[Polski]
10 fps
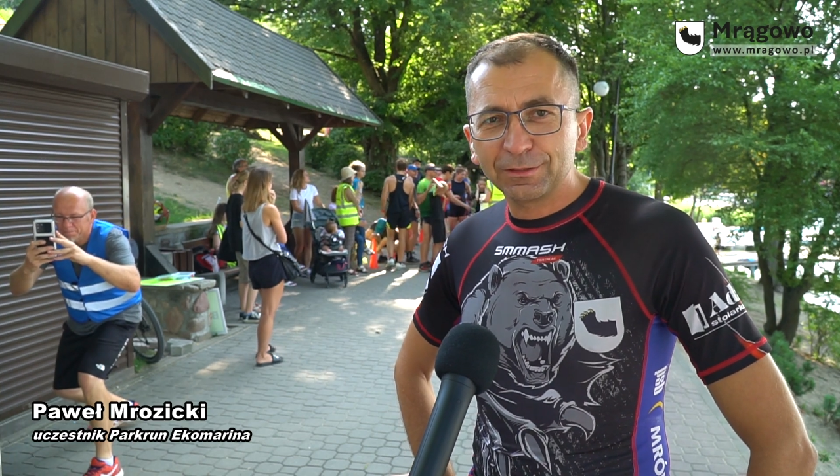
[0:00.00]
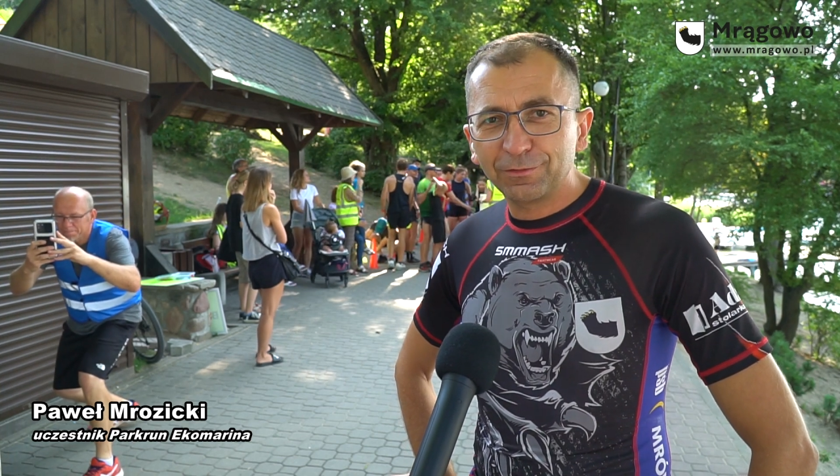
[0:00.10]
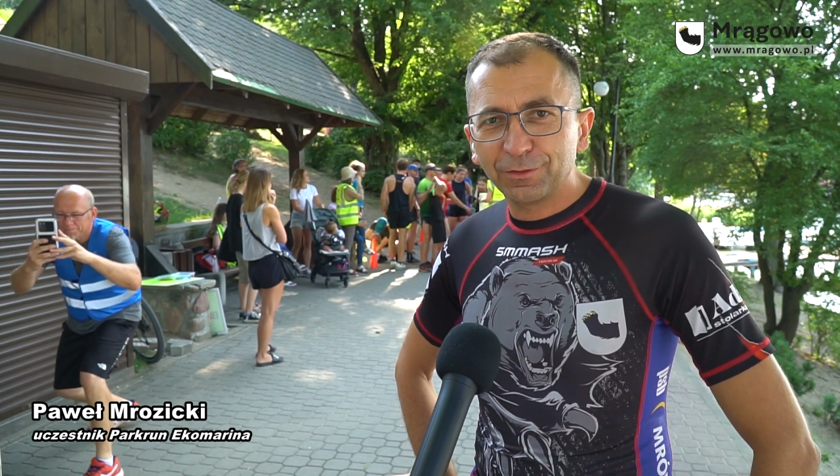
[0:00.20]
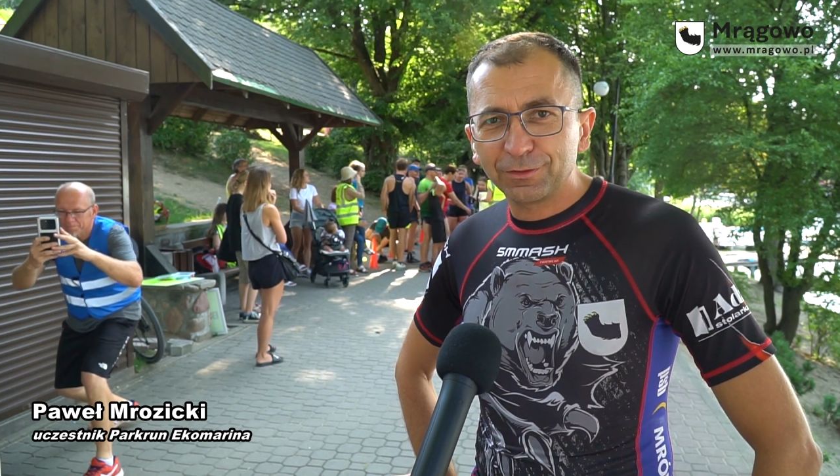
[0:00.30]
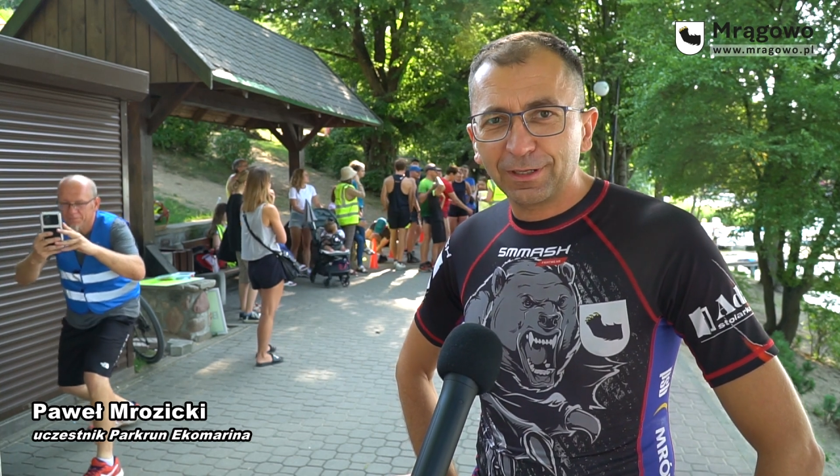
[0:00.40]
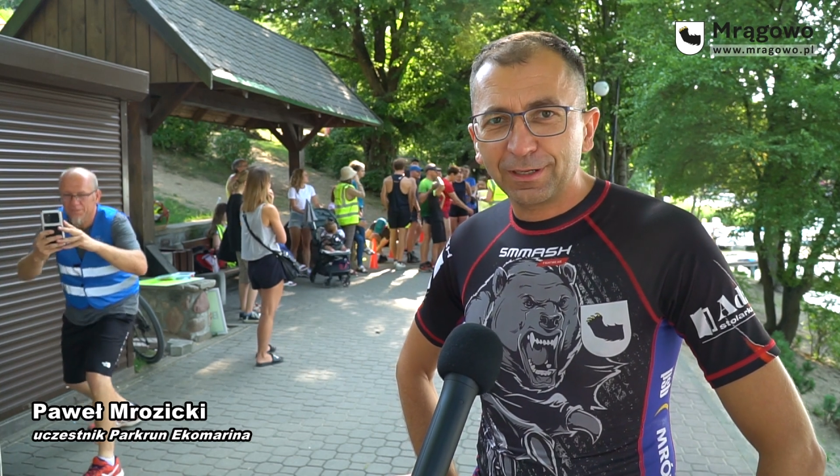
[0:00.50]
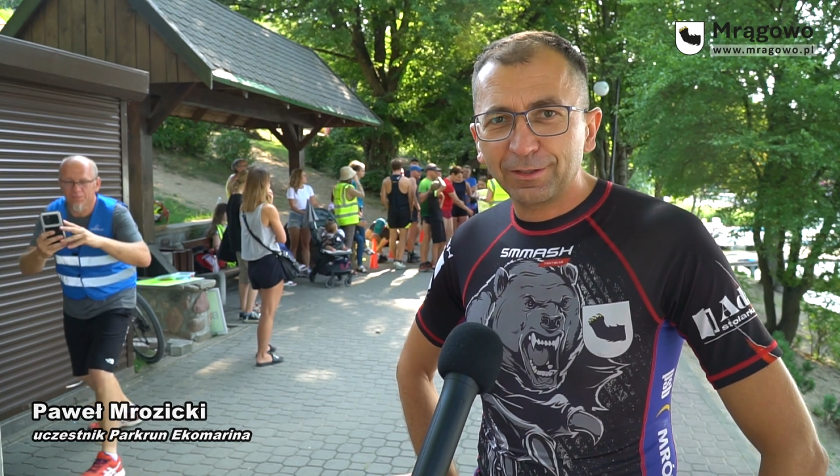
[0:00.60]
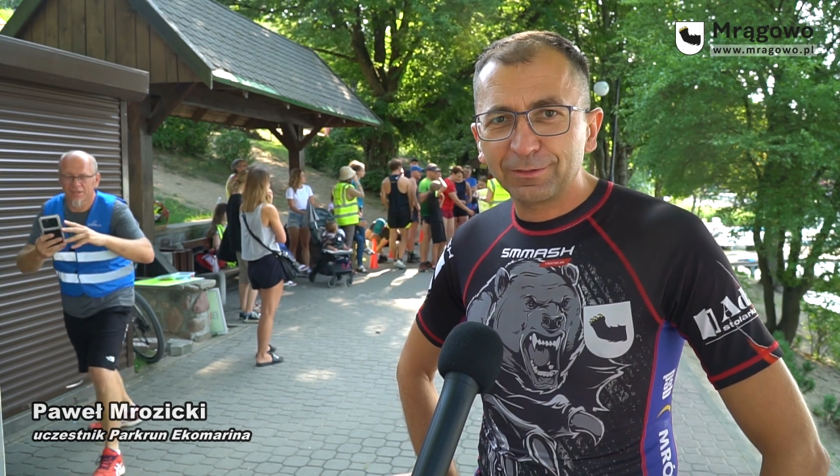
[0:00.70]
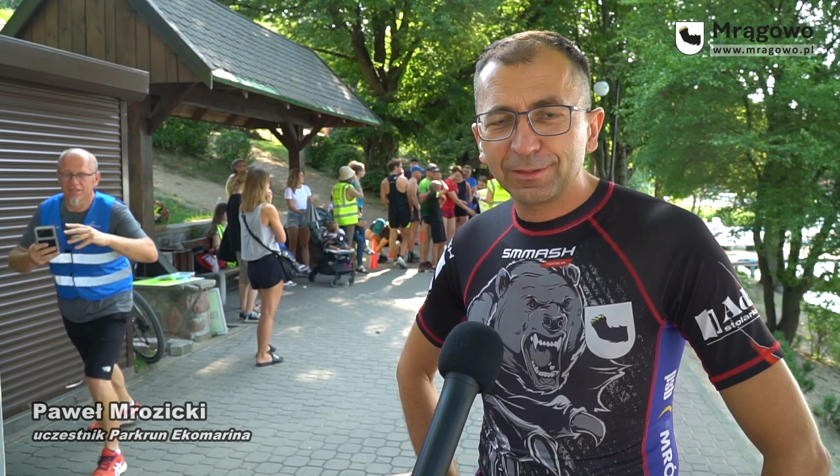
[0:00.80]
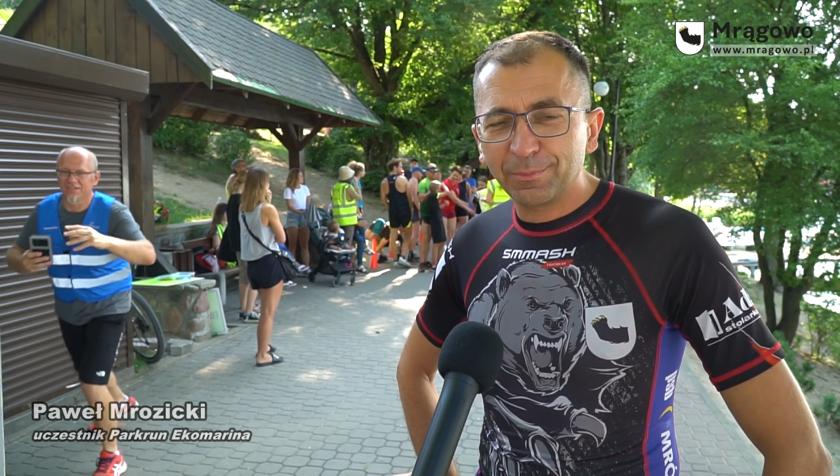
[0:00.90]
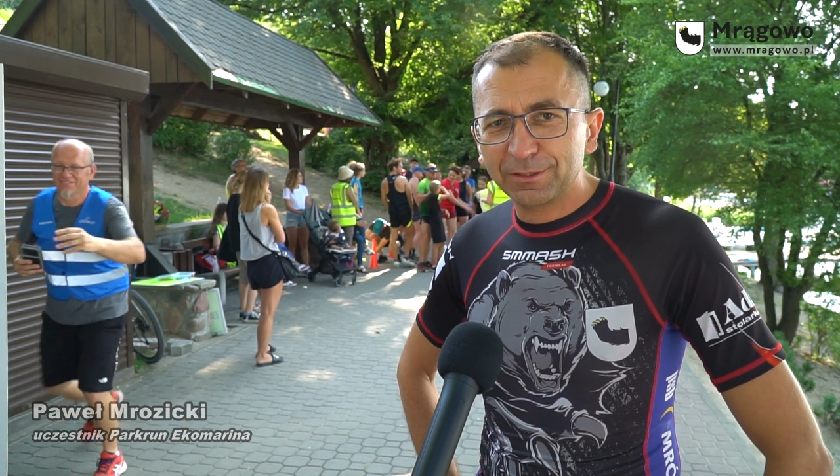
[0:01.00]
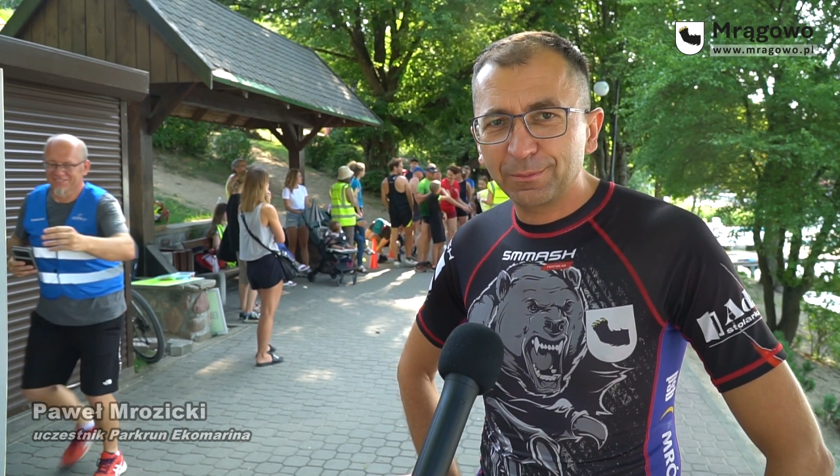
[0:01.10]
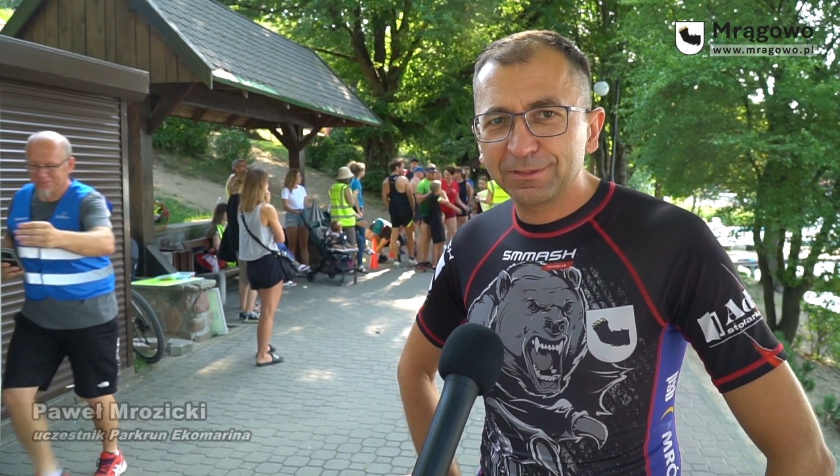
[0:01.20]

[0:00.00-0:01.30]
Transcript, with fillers: 9 rano. Zapraszamy